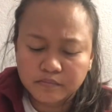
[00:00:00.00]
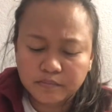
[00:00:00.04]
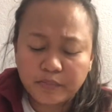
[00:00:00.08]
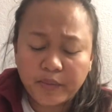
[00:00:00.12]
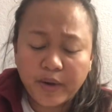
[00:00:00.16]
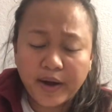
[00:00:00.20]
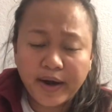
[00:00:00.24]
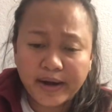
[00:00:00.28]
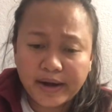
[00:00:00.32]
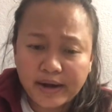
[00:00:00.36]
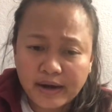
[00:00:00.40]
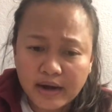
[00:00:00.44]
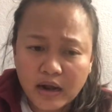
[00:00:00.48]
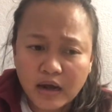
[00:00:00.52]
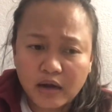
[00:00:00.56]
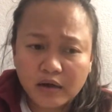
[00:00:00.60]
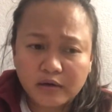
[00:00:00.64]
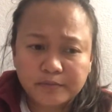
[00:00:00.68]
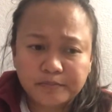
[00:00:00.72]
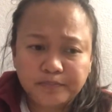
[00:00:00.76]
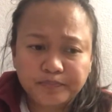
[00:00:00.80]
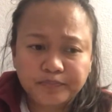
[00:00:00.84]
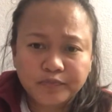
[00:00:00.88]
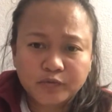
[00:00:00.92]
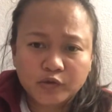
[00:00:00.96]
pray lang
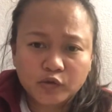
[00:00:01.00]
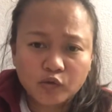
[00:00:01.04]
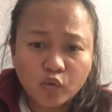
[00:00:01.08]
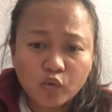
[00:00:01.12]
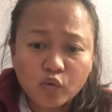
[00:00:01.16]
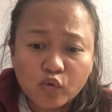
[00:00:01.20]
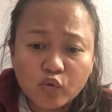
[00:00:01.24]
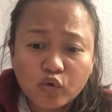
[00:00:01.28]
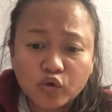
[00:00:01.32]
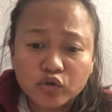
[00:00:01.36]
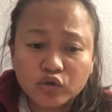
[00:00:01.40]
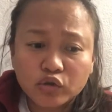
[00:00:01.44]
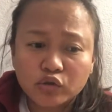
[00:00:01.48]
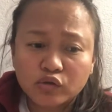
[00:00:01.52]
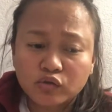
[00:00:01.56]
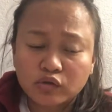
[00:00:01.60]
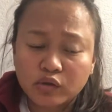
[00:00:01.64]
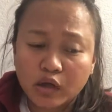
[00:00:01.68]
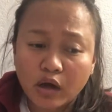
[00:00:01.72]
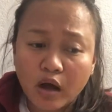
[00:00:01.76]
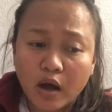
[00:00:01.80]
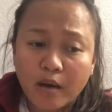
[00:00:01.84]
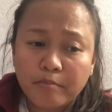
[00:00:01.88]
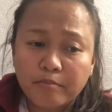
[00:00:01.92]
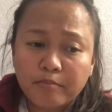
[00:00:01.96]
hugot jud
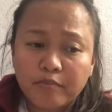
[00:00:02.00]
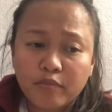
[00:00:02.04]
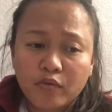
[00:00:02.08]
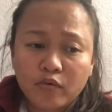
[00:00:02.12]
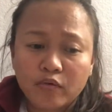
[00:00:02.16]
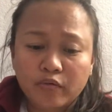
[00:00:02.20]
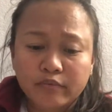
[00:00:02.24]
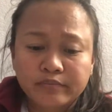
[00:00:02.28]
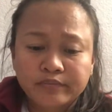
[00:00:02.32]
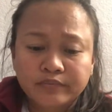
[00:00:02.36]
tag ampo